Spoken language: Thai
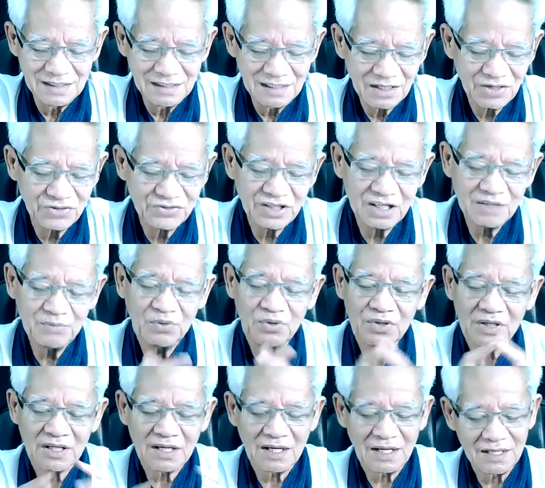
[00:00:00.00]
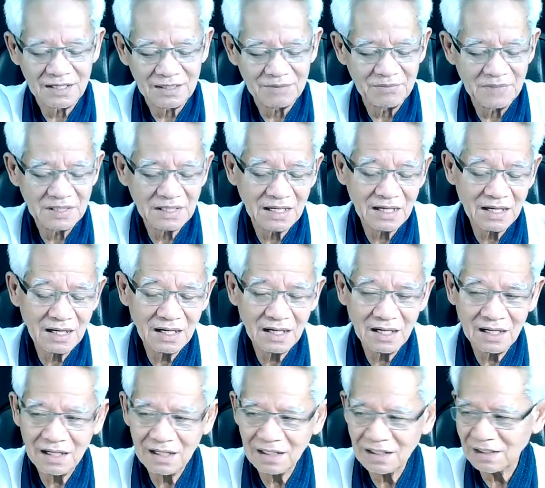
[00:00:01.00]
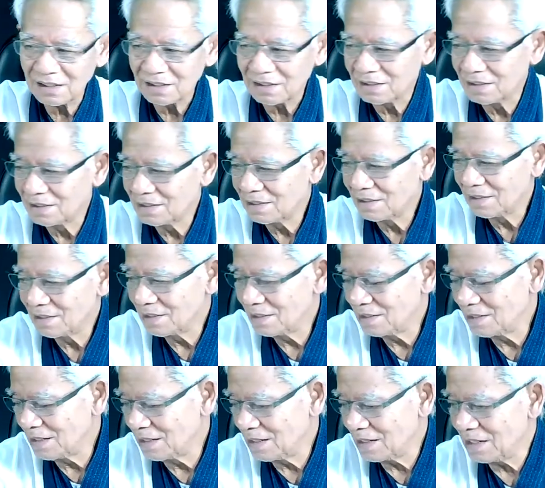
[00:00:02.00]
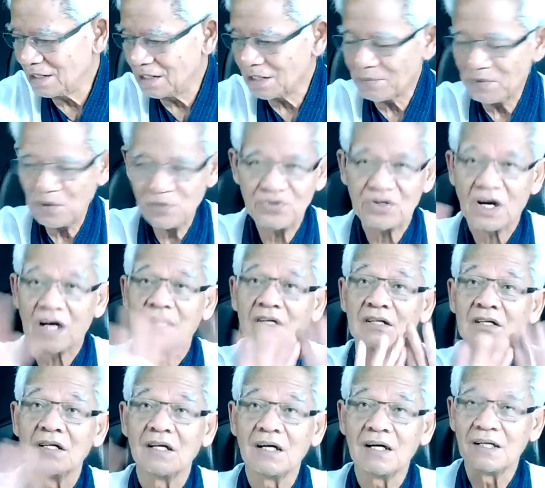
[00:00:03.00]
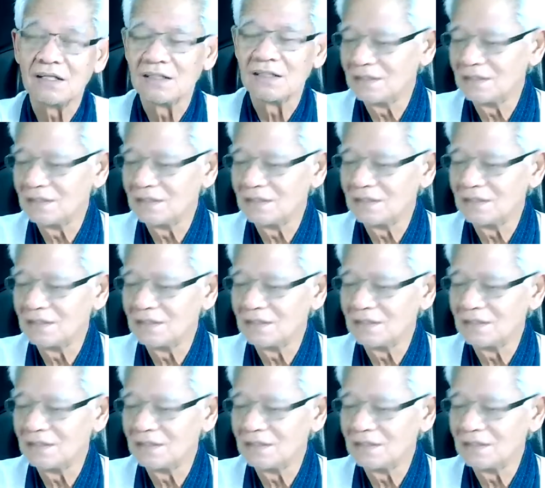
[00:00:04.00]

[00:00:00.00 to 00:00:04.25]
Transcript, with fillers: แล้วก็ใช้บริการมันง่าย อันนี้ยังไม่รู้จักเลยนะ